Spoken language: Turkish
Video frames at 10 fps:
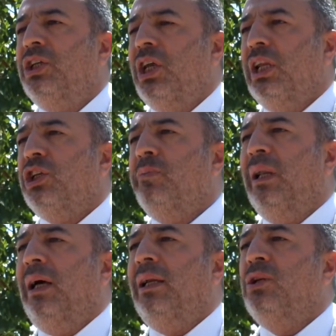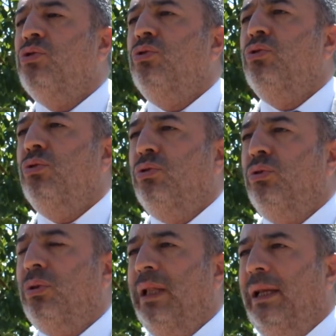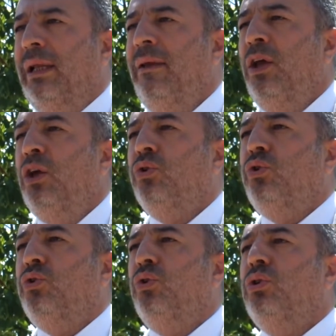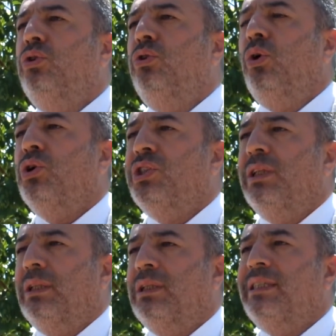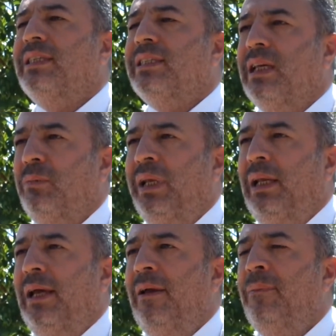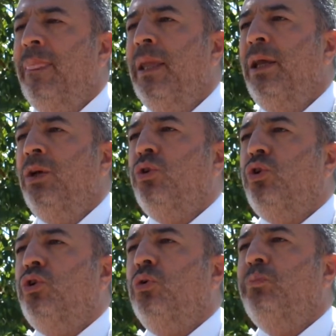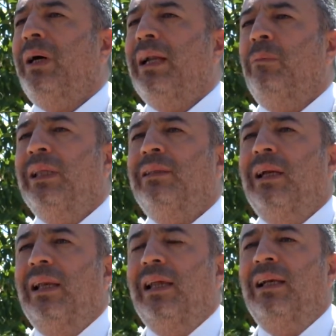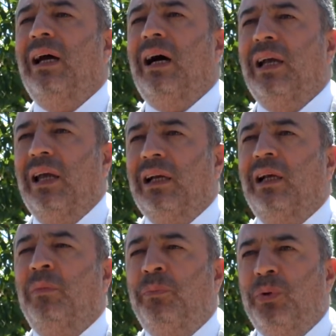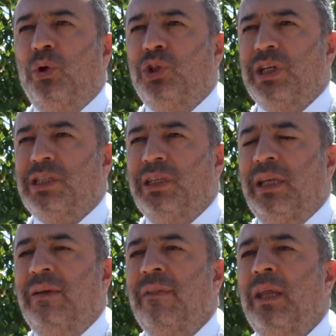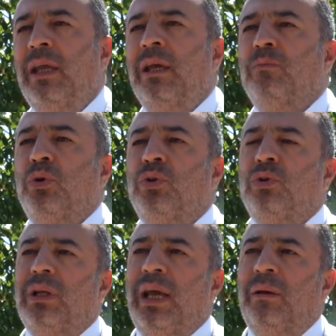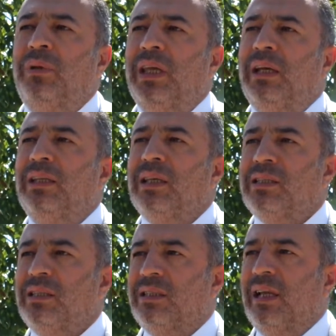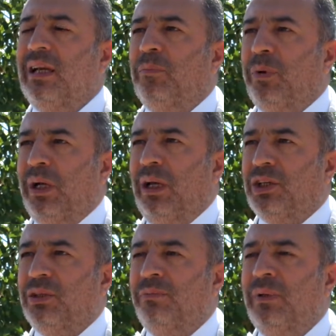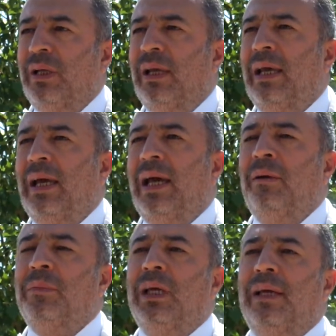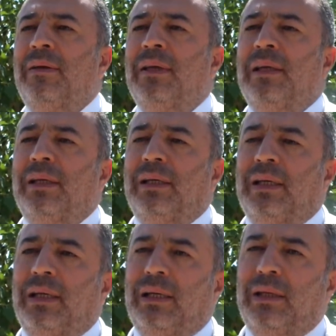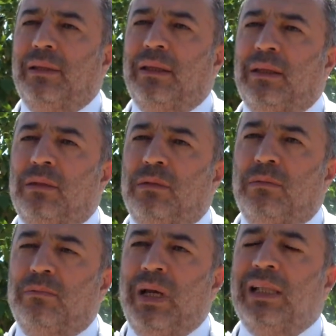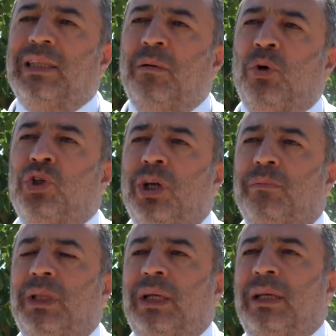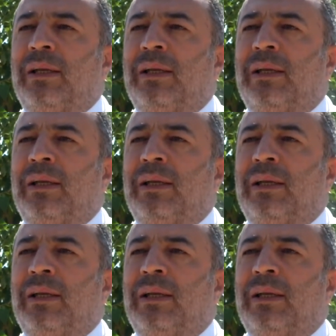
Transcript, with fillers: çalışmalarını sürdürdükleri kükürt dioksit sistemiyle kükürt parametrelerini ayarlama projesini bugün hem yerinde sizlerle paylaşıp hem de e, Meltem hocamdan